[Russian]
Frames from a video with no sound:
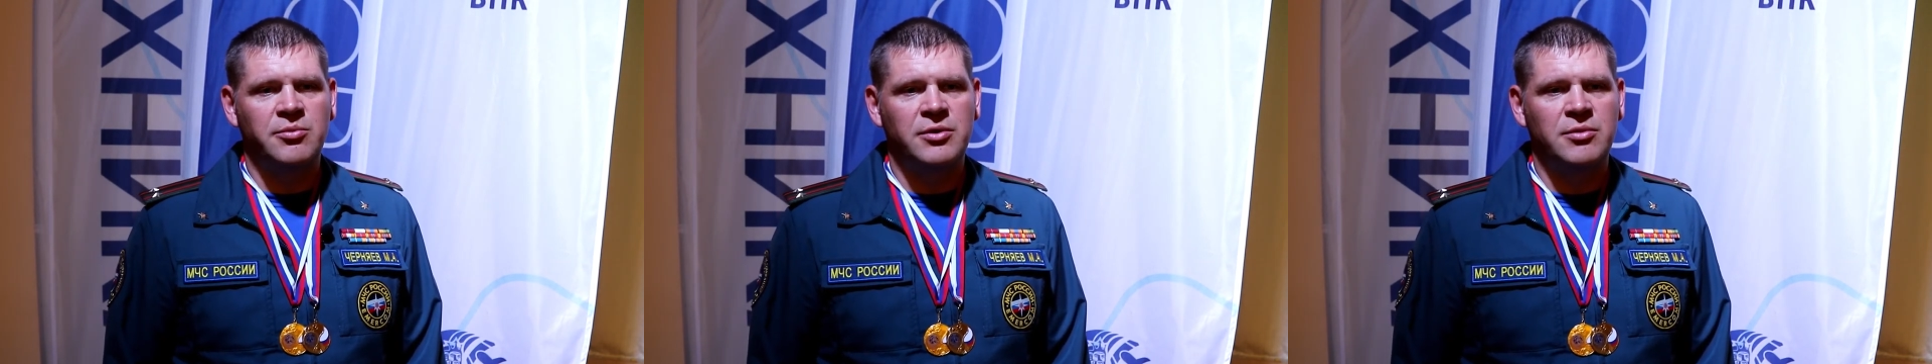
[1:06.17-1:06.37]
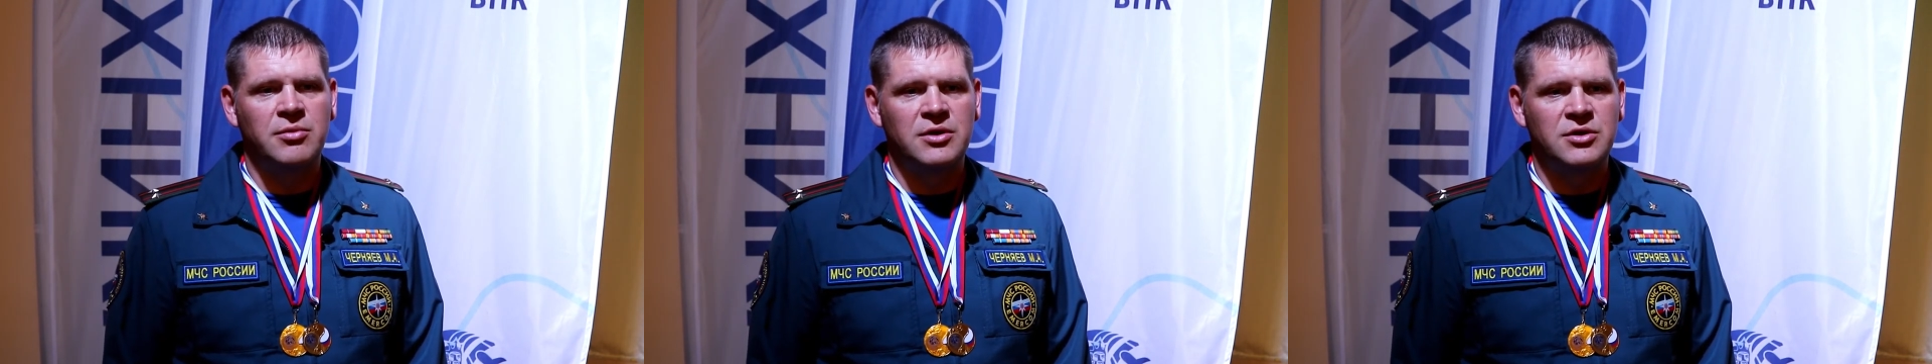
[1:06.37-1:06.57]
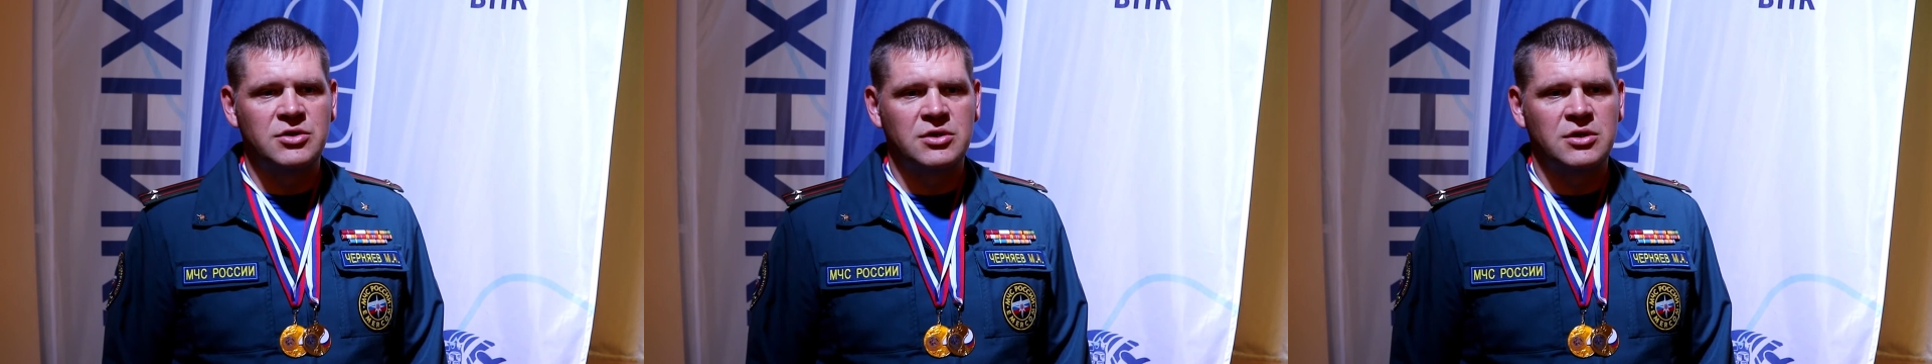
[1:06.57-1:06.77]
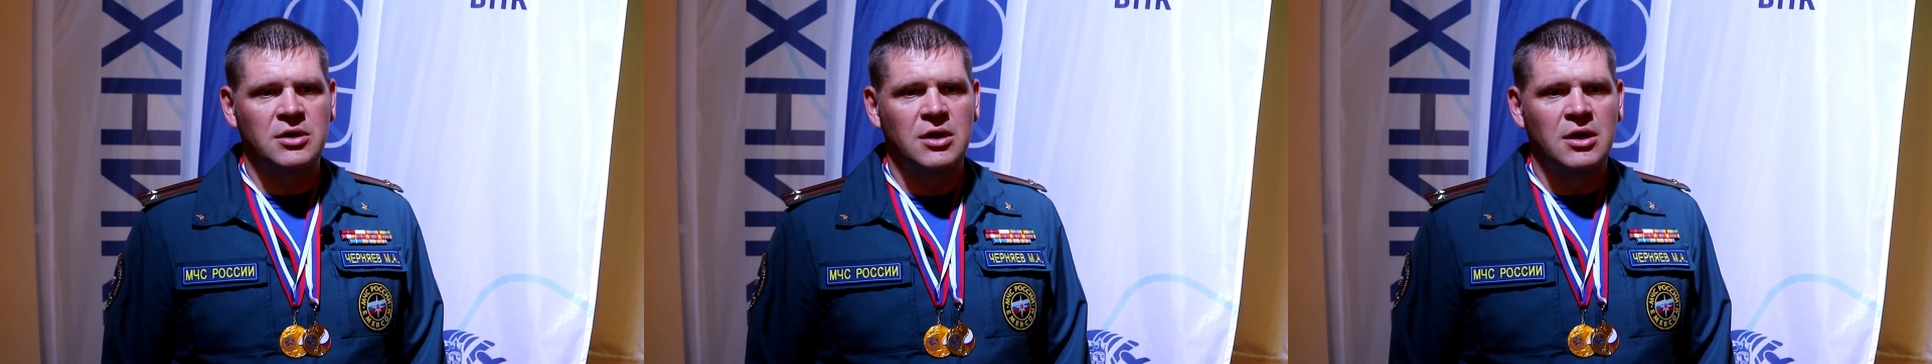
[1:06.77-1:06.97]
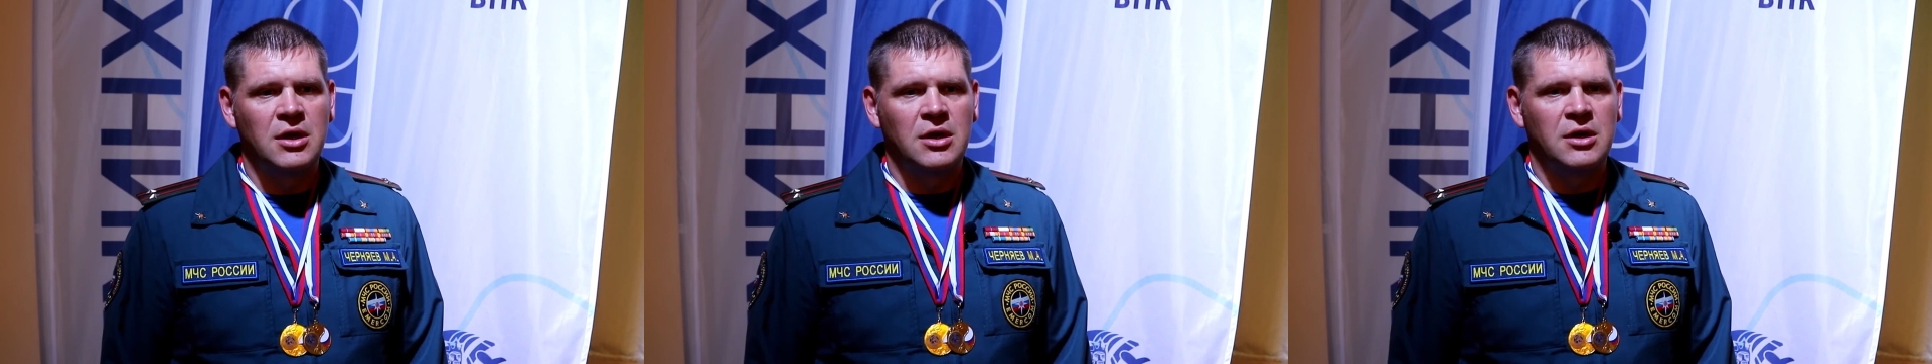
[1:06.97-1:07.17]
приближены
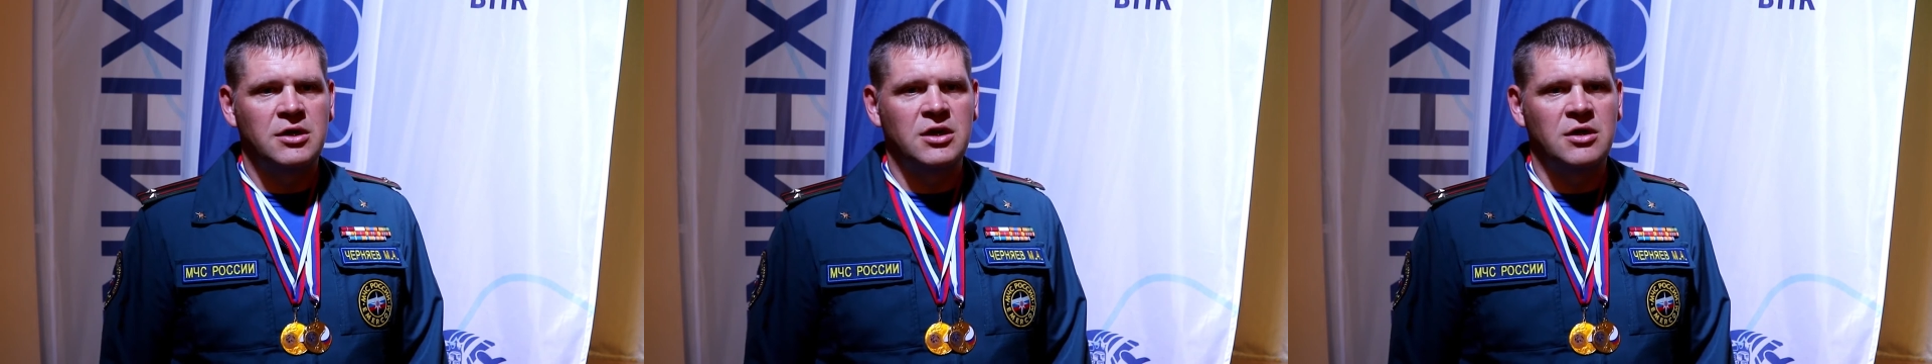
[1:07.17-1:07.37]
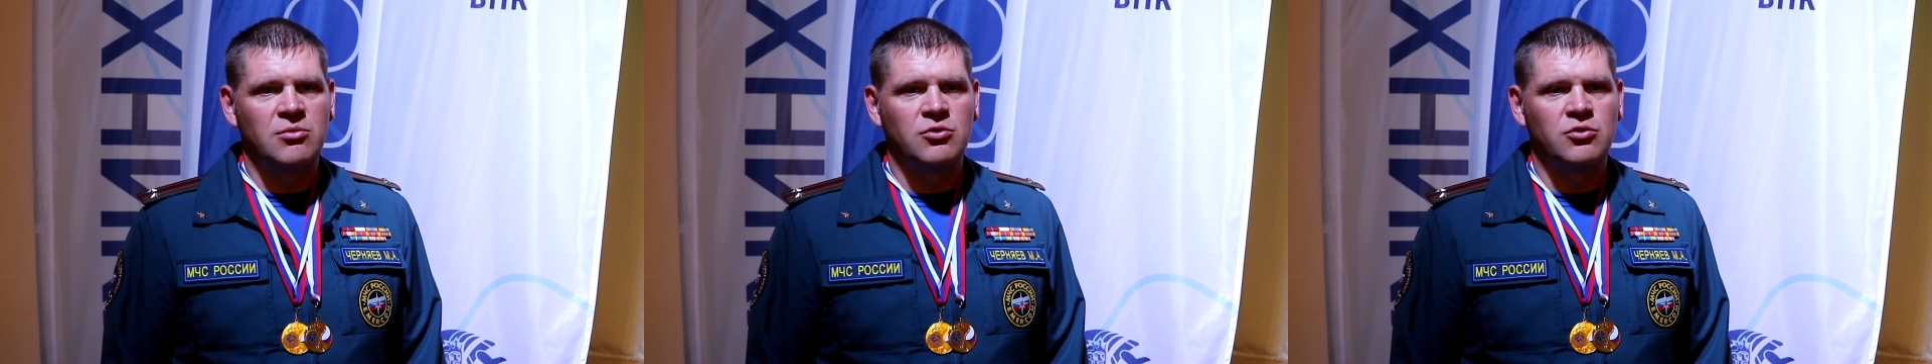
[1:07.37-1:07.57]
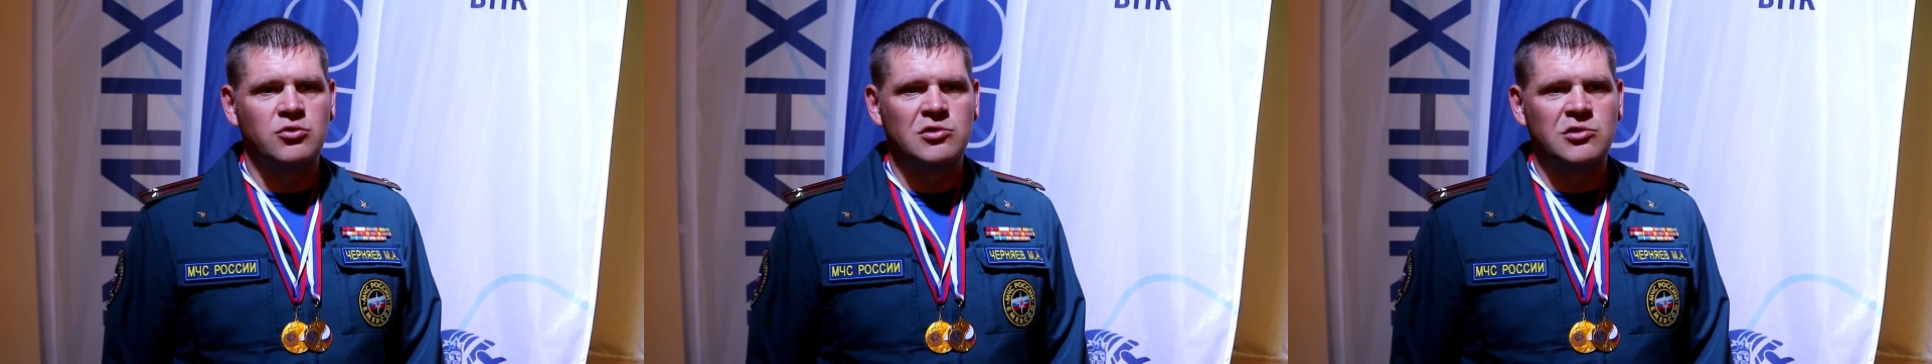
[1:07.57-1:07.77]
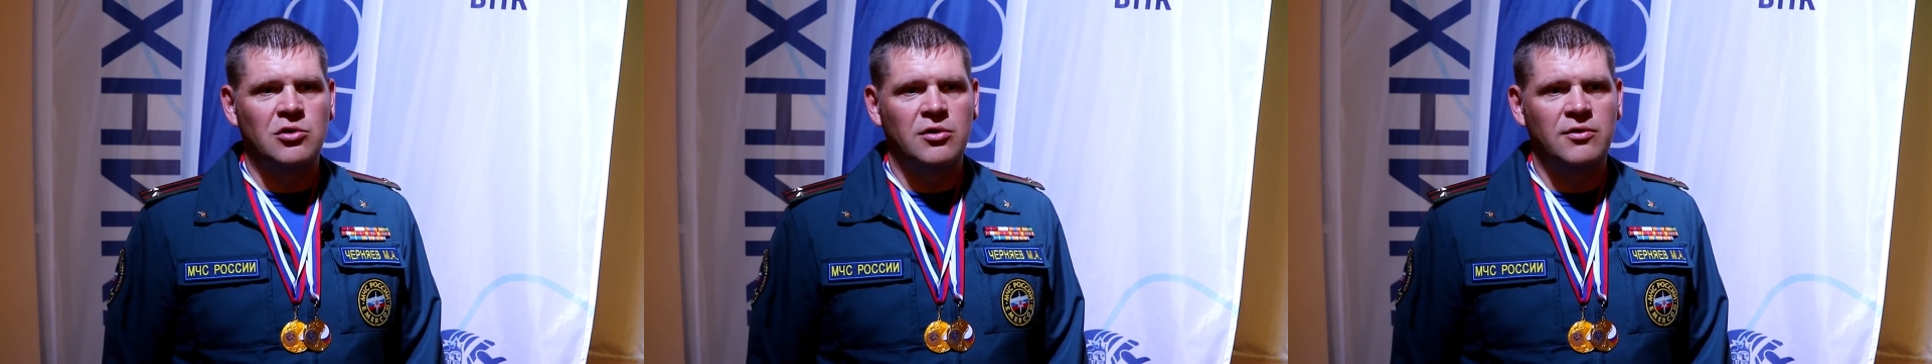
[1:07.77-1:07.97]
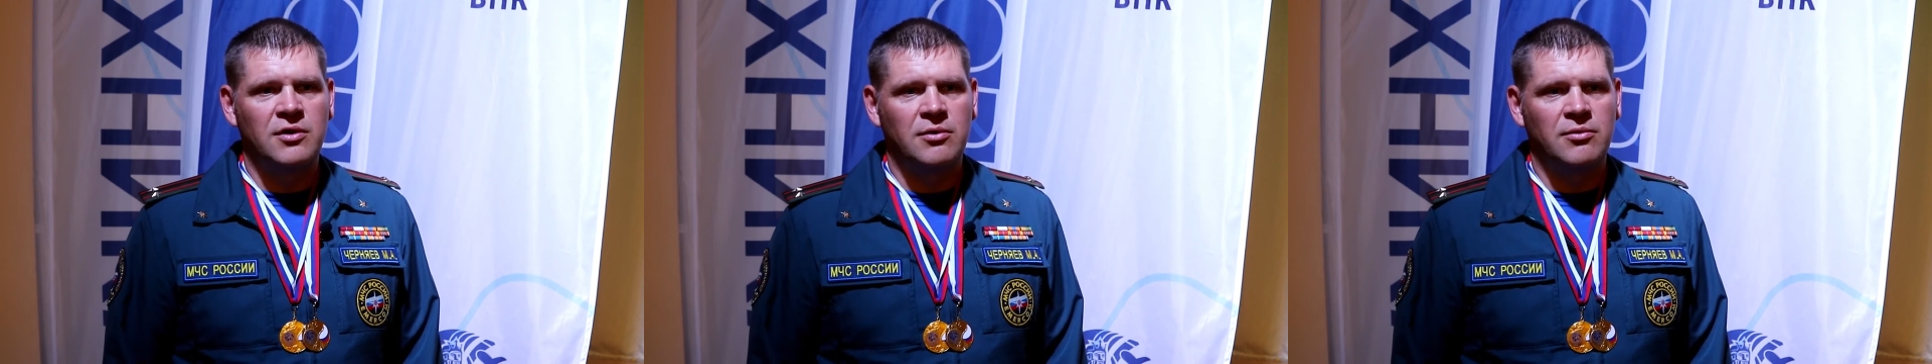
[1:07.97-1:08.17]
к тем
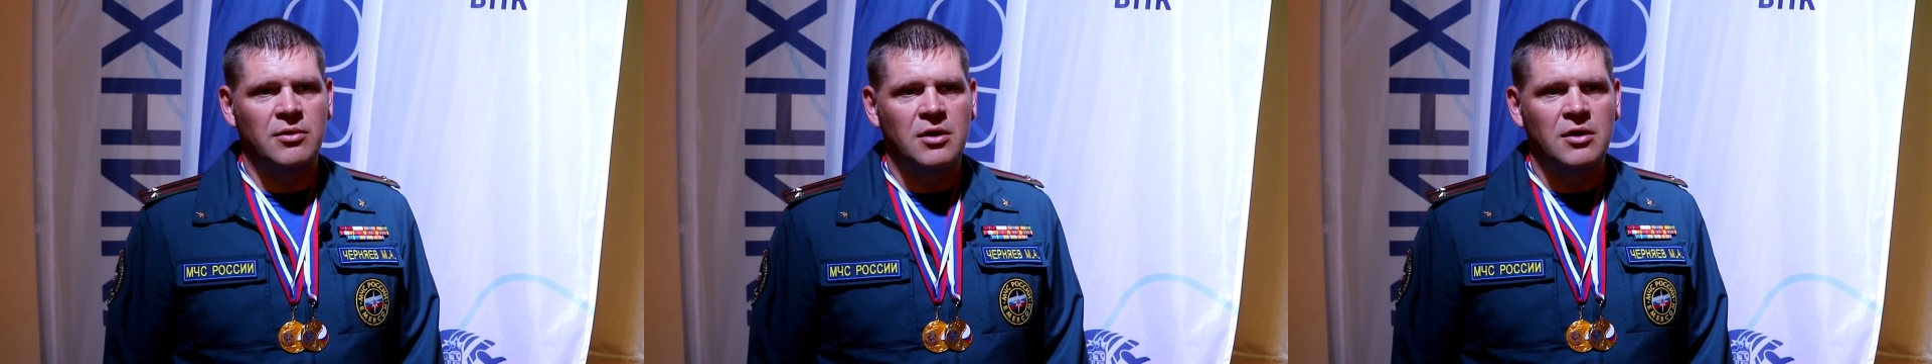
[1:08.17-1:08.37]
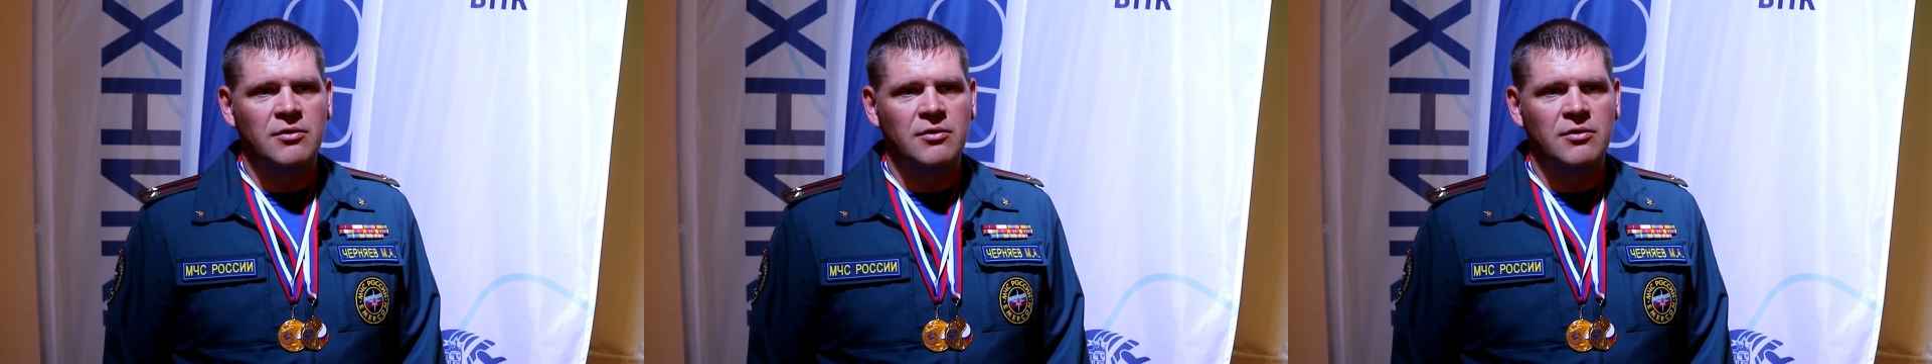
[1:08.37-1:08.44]
условиям,